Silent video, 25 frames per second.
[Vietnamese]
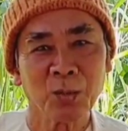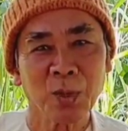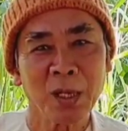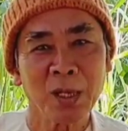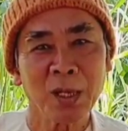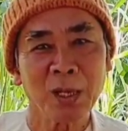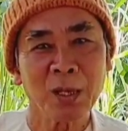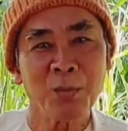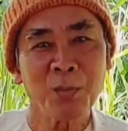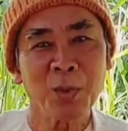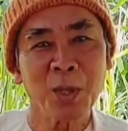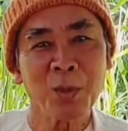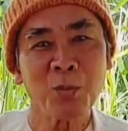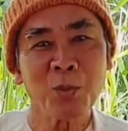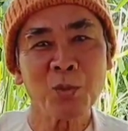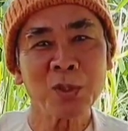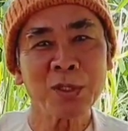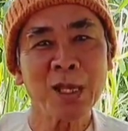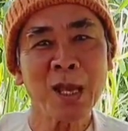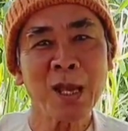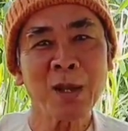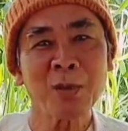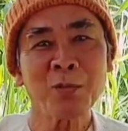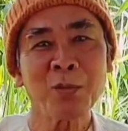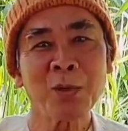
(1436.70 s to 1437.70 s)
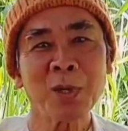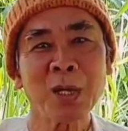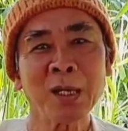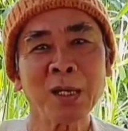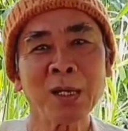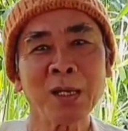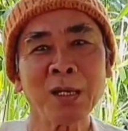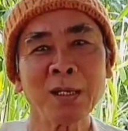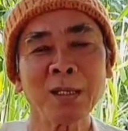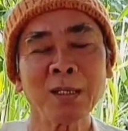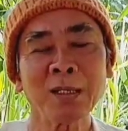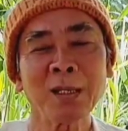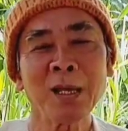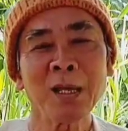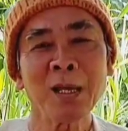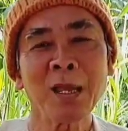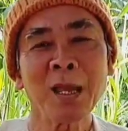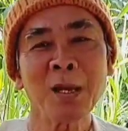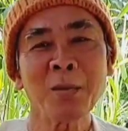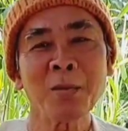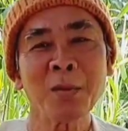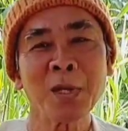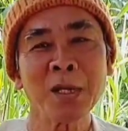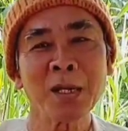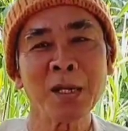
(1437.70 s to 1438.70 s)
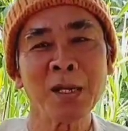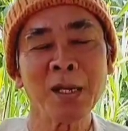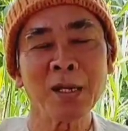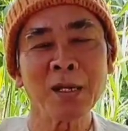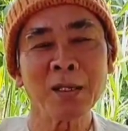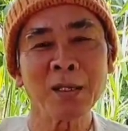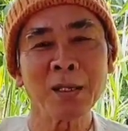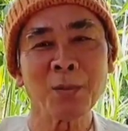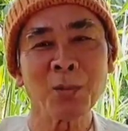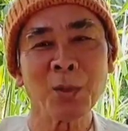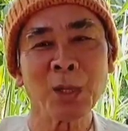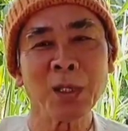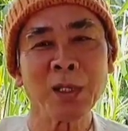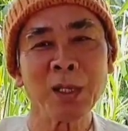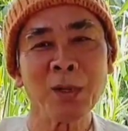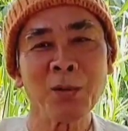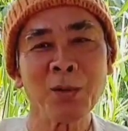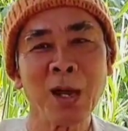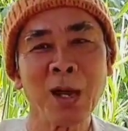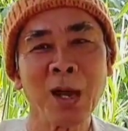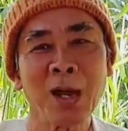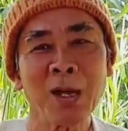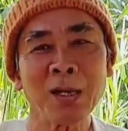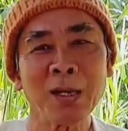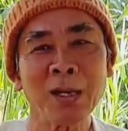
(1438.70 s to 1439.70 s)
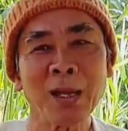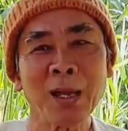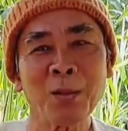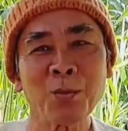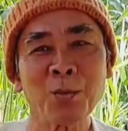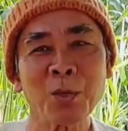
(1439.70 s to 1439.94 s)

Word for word: bởi vì mình muốn sang qua cái thế giới bên kia thì mình thiếu nợ ở